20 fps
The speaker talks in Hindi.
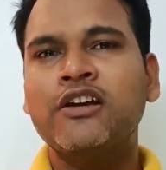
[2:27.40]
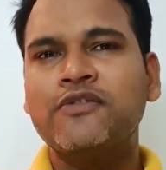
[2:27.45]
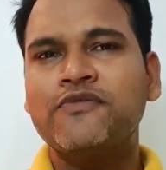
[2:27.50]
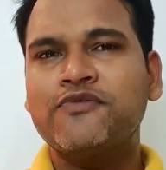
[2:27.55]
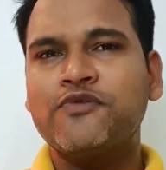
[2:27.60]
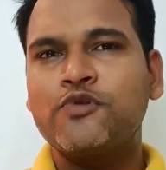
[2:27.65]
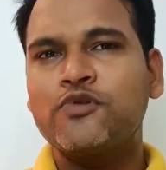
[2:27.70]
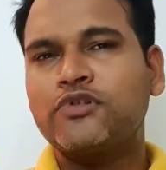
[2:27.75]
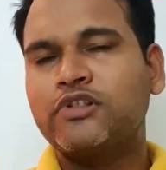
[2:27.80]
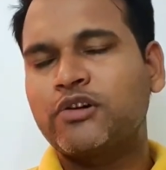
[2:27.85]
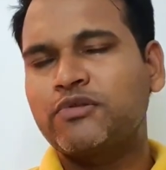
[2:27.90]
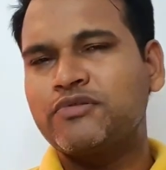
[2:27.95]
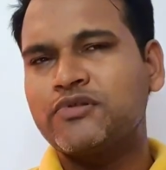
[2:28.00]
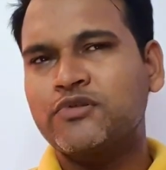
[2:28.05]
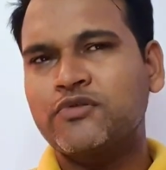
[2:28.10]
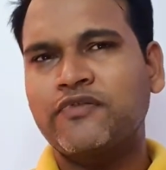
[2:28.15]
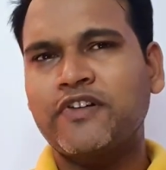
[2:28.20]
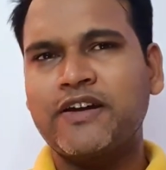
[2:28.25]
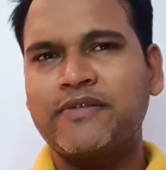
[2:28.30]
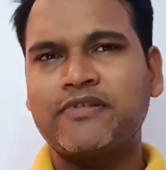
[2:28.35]
फोर थाउजेंड
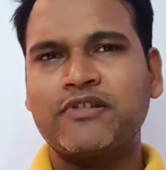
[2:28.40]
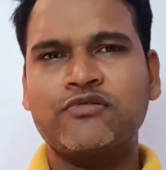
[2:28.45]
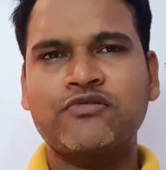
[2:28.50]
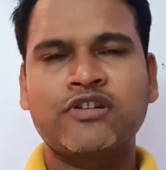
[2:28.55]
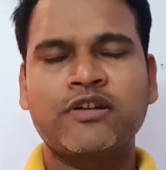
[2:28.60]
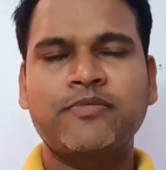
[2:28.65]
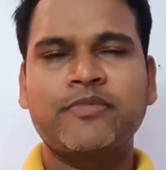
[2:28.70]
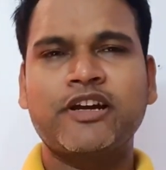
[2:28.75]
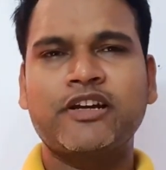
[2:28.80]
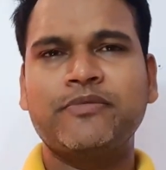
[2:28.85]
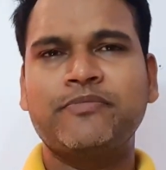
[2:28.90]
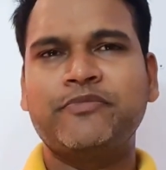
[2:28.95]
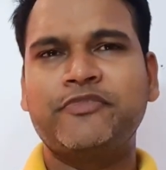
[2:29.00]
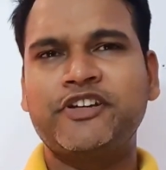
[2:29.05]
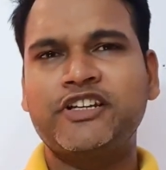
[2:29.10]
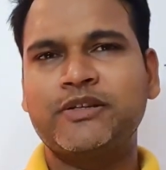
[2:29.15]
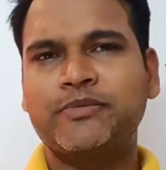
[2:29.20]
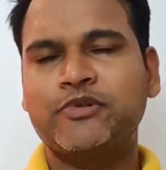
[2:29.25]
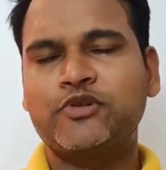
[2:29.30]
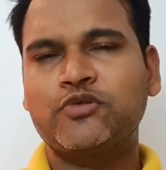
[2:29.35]
टू फाइव थाउजेंड के
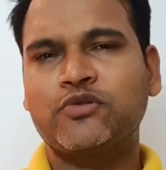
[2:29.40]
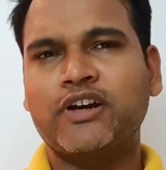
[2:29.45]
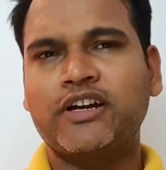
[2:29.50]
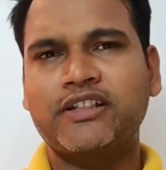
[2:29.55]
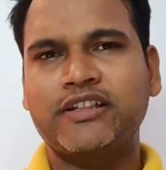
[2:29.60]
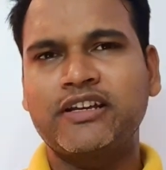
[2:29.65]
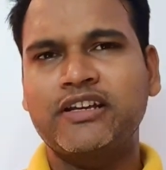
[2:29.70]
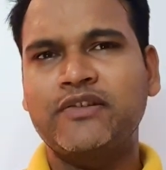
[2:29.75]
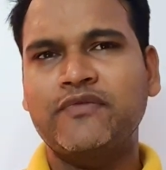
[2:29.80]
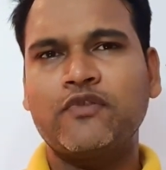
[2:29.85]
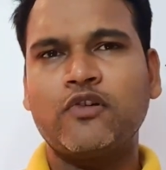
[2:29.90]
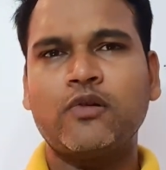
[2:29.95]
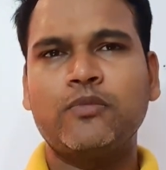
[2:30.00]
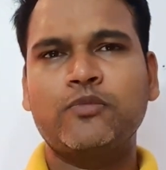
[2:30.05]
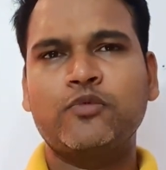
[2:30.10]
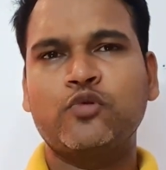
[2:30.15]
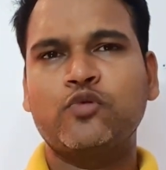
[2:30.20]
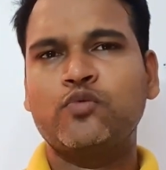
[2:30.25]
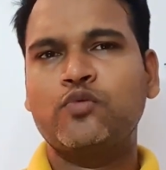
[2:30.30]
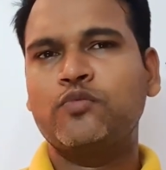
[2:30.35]
बीच में जो आई थिंक
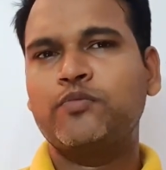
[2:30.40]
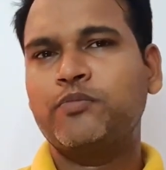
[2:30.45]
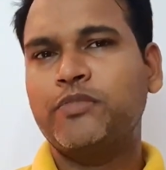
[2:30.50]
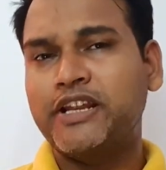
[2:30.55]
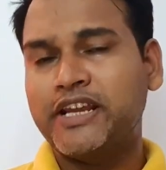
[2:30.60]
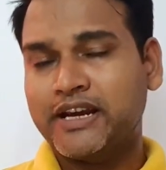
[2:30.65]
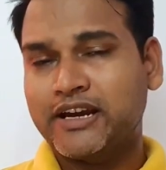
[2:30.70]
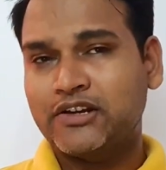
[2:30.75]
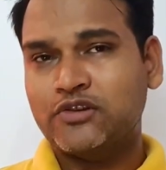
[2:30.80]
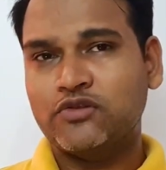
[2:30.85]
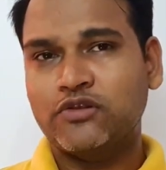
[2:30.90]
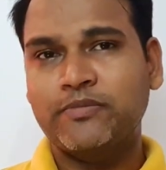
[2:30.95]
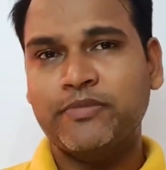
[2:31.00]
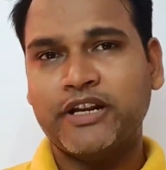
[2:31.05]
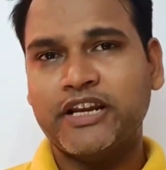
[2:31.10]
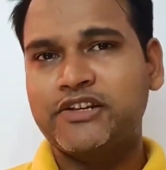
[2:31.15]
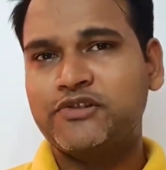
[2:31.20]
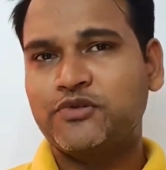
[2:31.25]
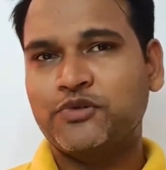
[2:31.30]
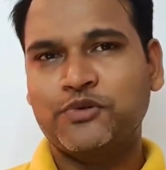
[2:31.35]
इवॉल्व टू प्ले का जो है
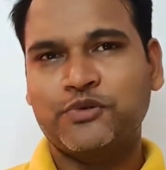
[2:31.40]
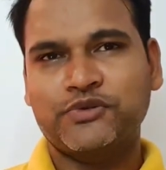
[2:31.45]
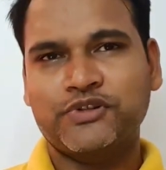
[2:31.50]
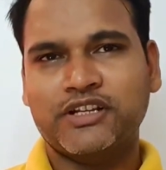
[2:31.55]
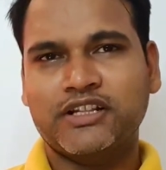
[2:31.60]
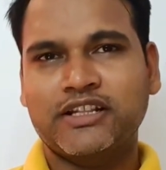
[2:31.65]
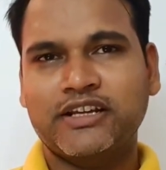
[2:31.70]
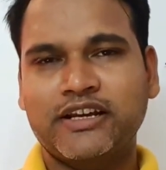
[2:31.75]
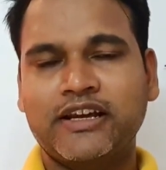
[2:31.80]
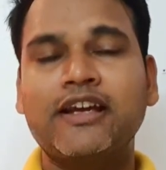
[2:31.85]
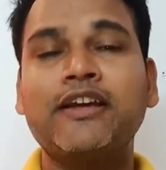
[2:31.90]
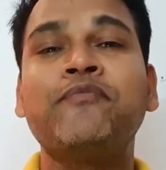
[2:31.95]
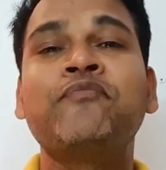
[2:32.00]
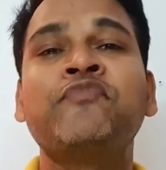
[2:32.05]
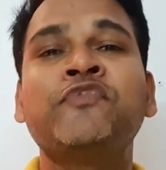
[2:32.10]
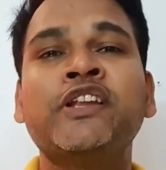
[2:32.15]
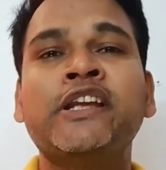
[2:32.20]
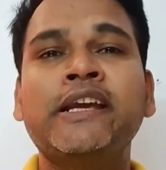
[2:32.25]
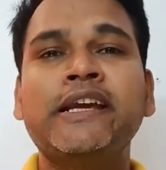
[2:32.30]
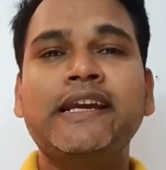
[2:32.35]
प्राइस हो सकता है
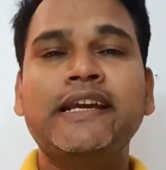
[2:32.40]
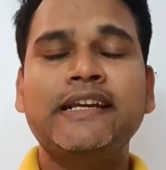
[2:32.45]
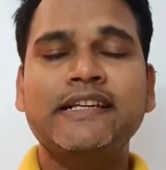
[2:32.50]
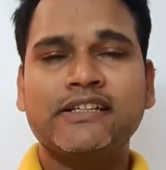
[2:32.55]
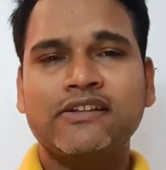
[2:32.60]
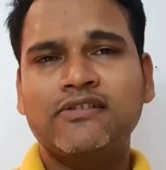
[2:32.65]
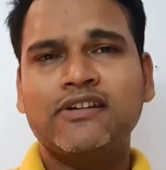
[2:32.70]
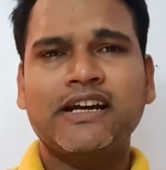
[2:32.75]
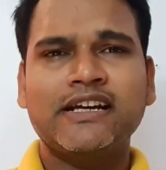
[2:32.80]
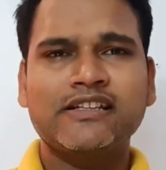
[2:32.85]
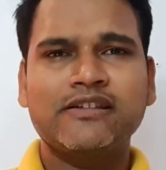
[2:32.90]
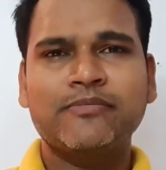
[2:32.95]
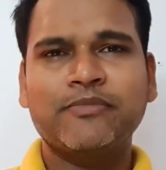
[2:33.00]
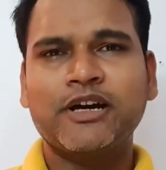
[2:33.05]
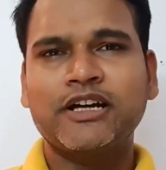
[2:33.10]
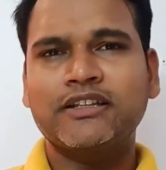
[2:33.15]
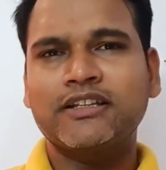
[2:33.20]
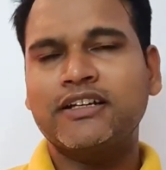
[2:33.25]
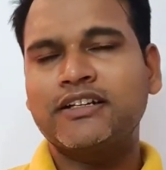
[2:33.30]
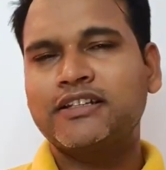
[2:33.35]
इसके अलावा इसे
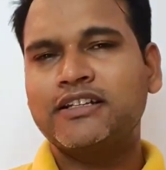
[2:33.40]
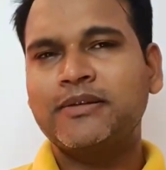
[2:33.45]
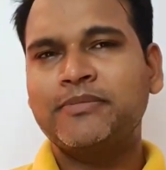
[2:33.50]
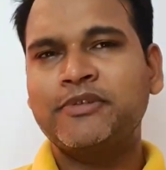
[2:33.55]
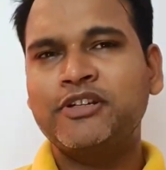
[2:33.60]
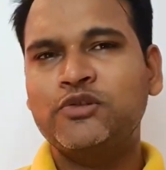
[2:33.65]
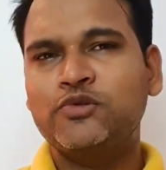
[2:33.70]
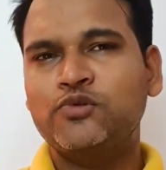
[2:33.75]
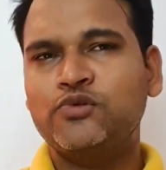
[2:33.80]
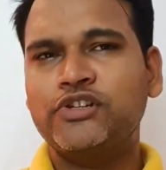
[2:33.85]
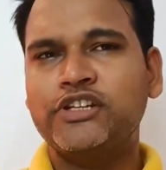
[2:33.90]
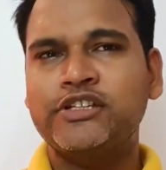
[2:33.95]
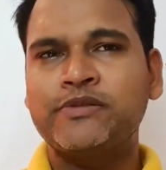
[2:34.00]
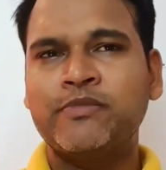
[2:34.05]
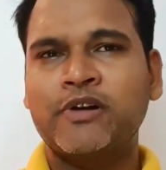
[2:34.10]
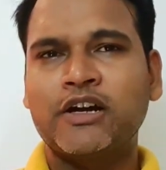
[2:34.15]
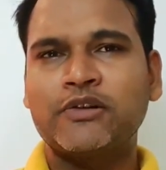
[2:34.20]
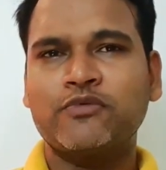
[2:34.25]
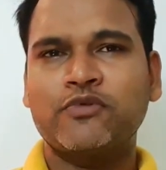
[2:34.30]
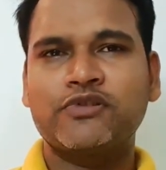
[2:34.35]
बात करते हैं अपनी दूसरी
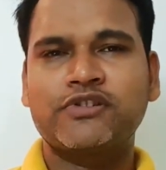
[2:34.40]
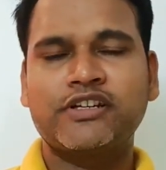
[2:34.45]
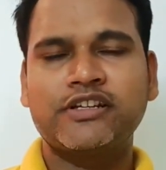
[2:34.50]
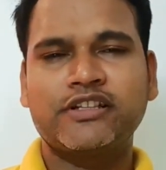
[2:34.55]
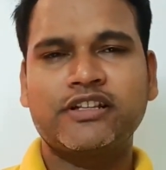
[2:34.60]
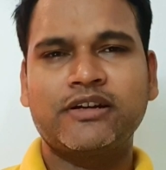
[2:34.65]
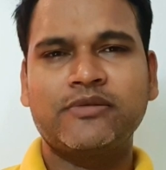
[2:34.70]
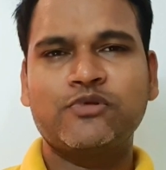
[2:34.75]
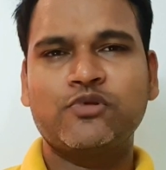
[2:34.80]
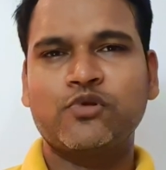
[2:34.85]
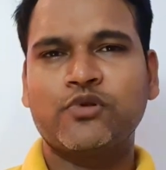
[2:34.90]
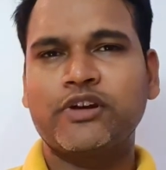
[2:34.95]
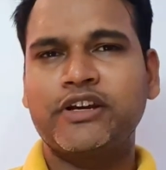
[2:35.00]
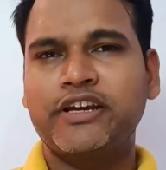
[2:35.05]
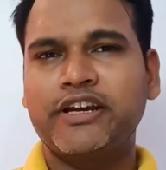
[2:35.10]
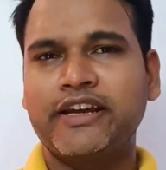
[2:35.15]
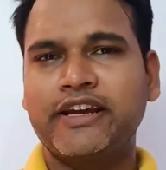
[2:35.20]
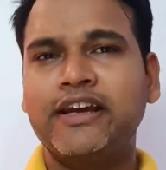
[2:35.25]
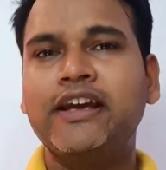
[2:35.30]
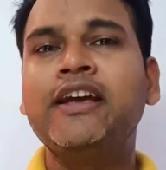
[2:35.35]
स्मार्ट वॉच की तरफ जो
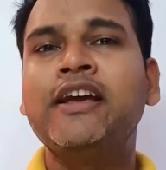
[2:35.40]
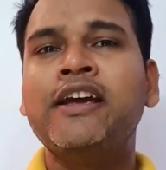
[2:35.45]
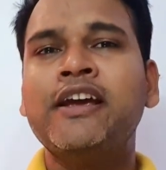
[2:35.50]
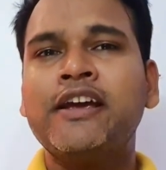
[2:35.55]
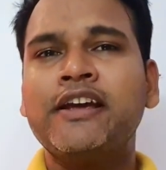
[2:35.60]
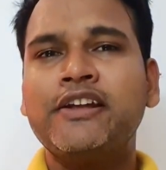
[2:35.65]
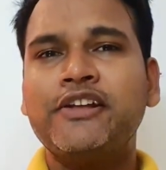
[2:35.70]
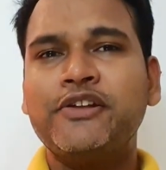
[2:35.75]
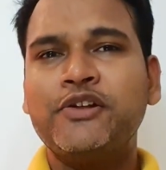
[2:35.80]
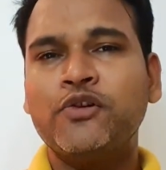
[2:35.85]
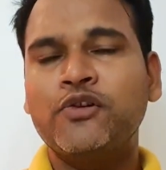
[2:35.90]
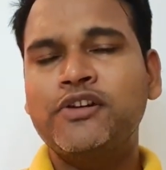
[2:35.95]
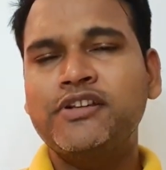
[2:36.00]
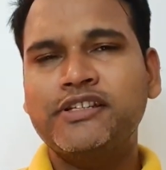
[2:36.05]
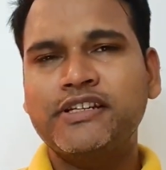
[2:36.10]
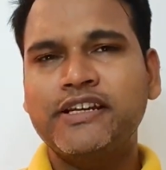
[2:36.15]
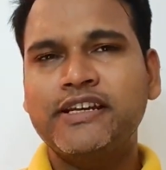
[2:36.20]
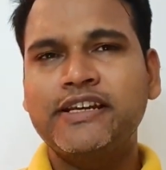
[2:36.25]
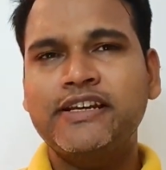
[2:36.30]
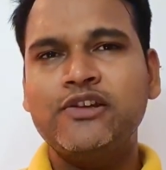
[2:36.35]
कि है
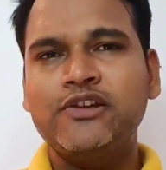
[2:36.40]
नॉइस की ही